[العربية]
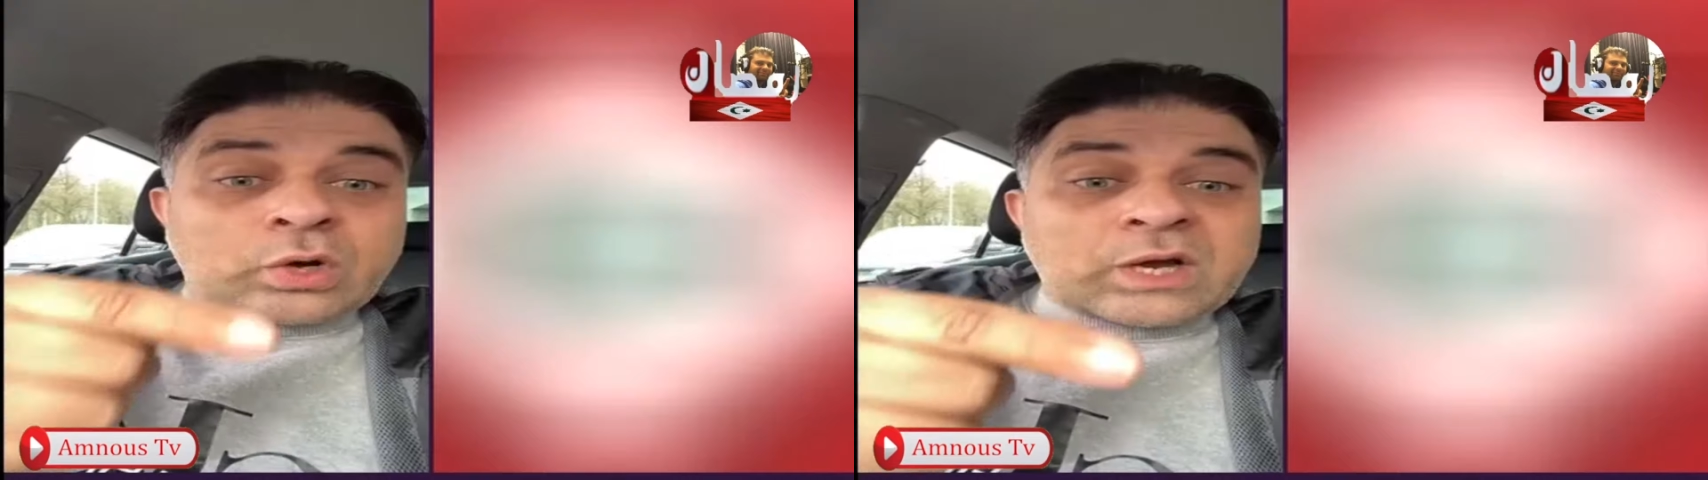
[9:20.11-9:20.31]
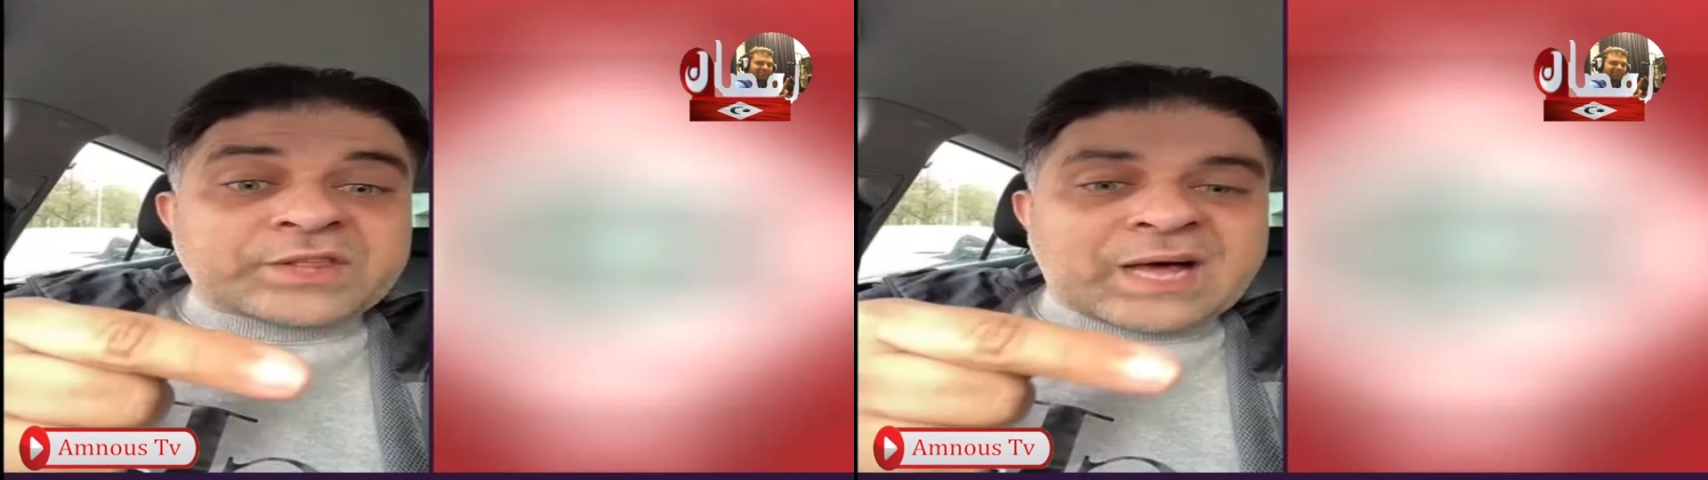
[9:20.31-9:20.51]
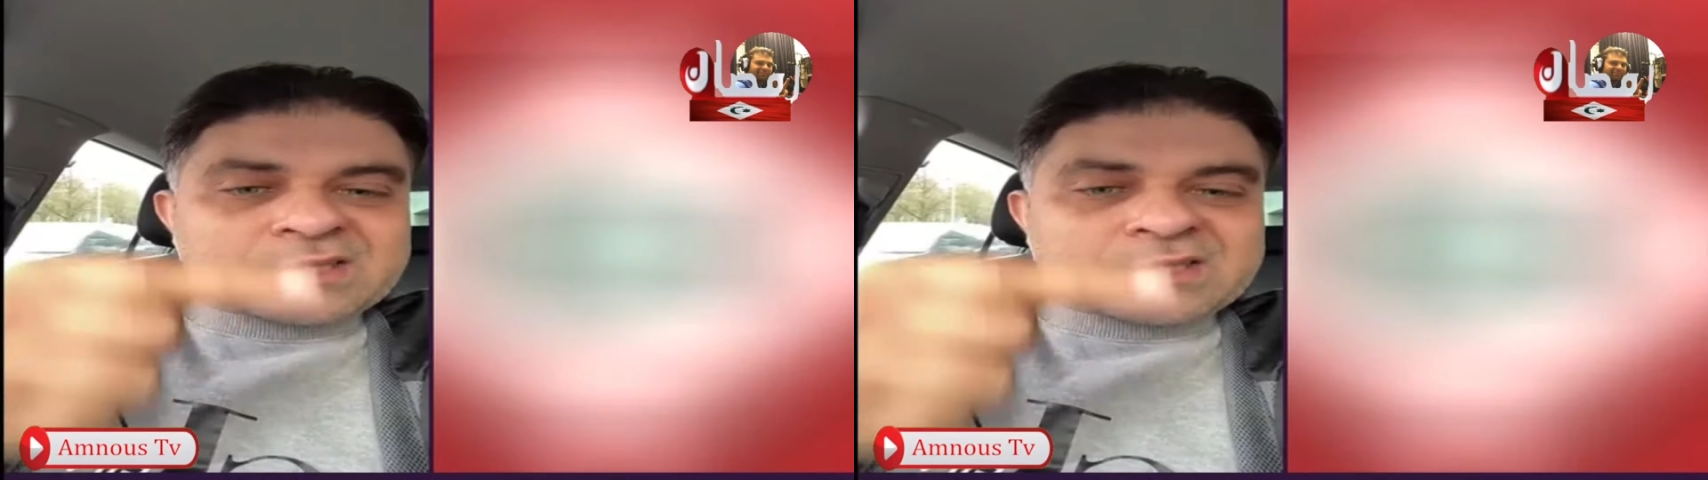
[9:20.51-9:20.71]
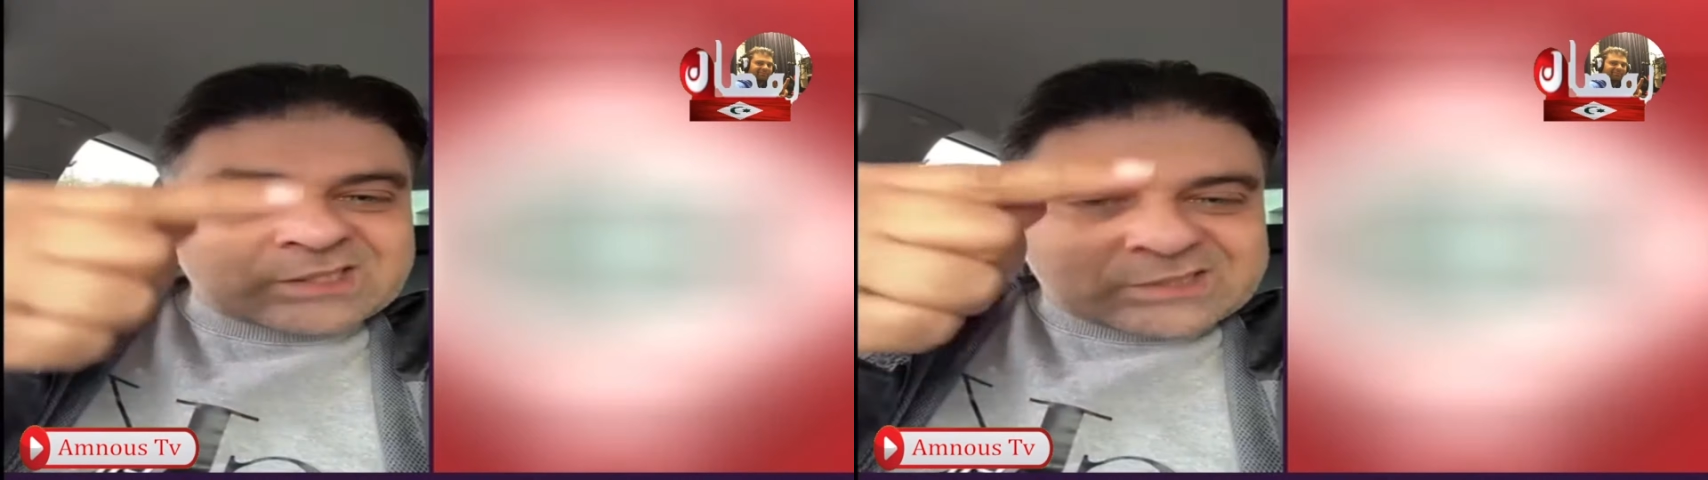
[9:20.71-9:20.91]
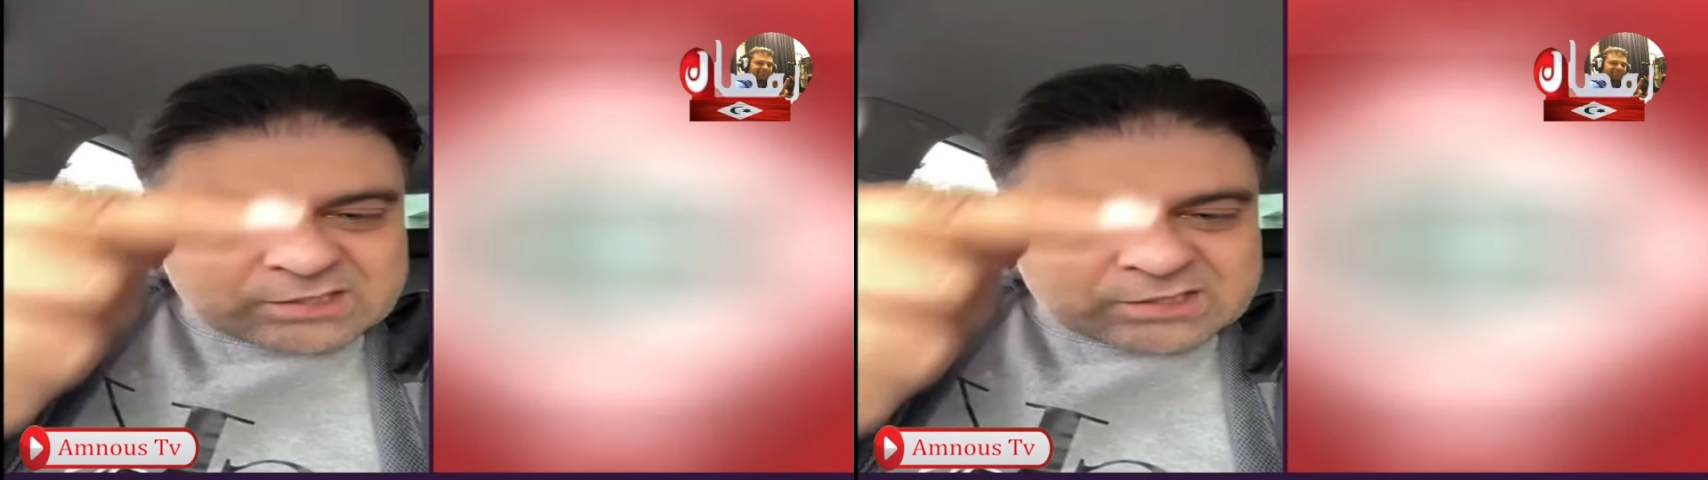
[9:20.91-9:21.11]
غير ثار
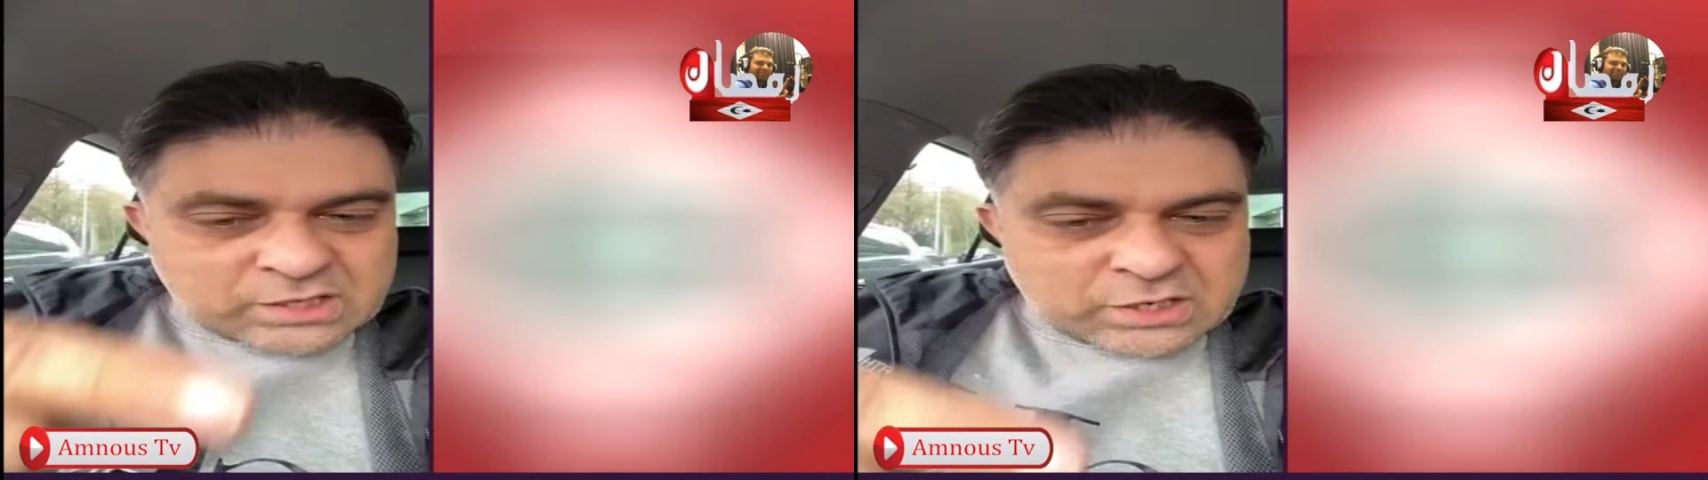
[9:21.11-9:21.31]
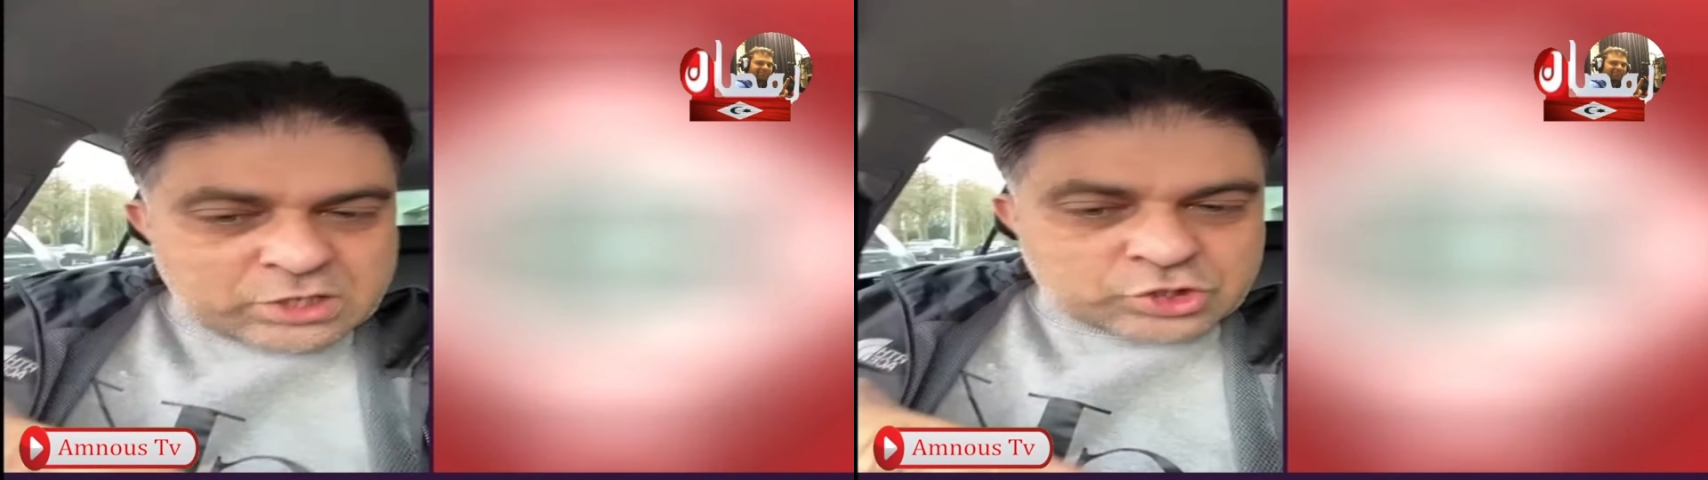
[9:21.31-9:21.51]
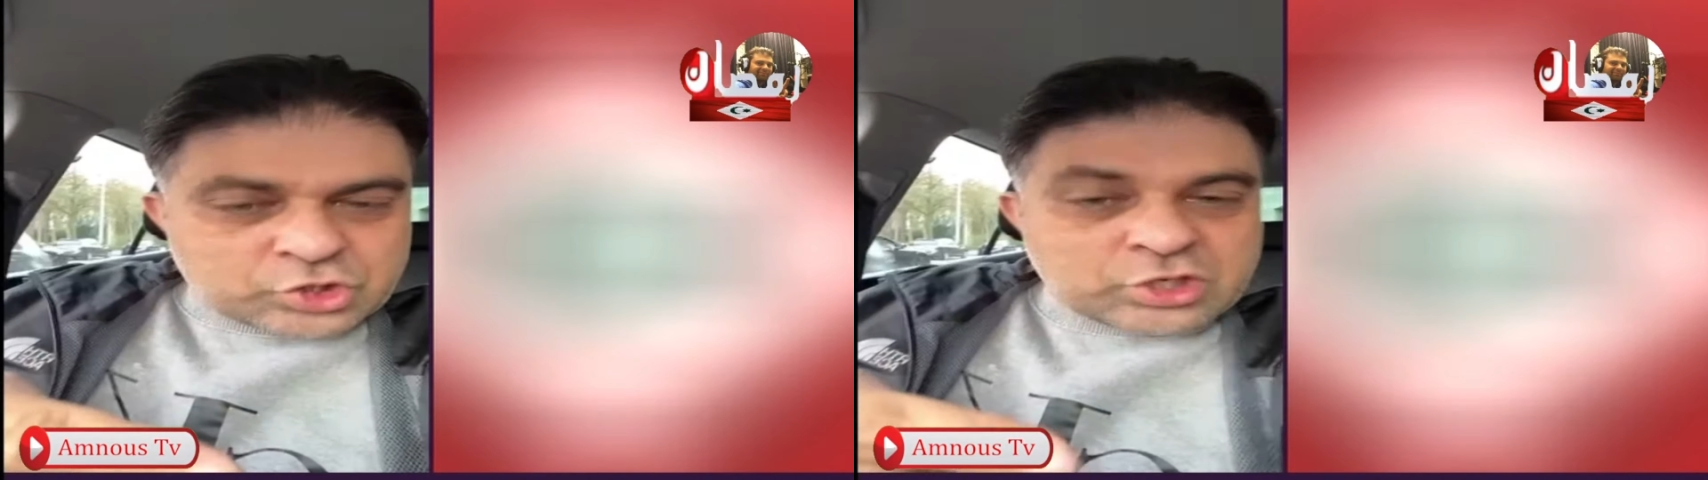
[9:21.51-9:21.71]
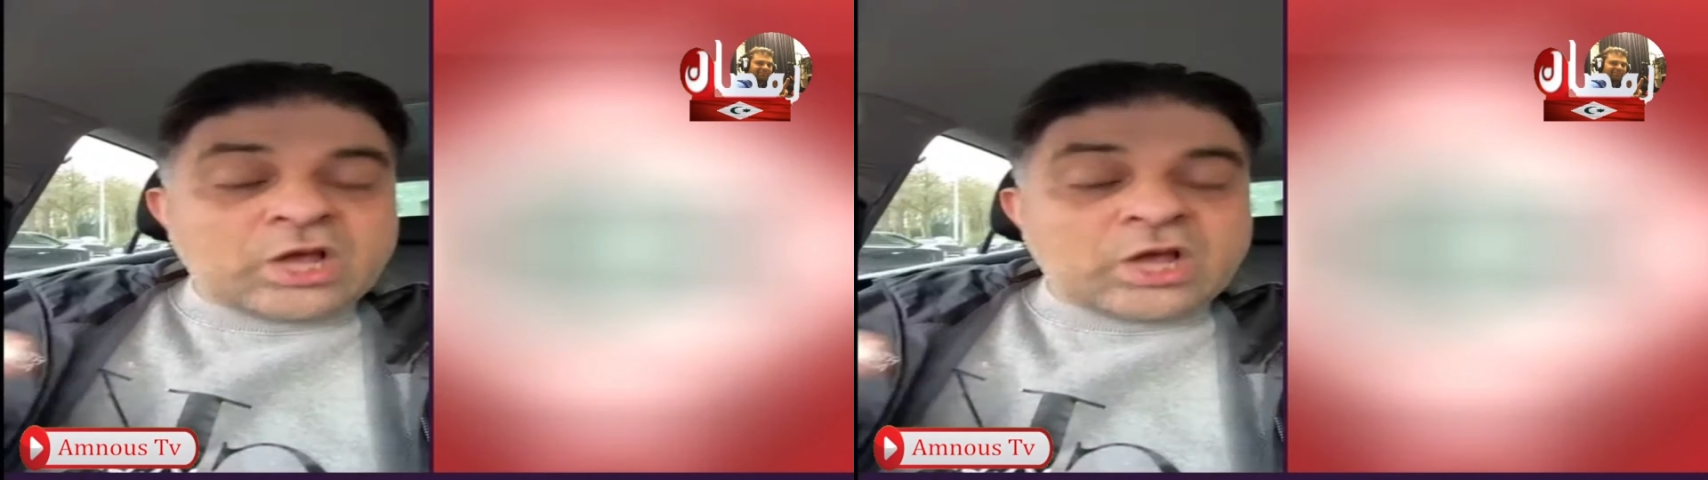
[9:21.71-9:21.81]
زكتا زايش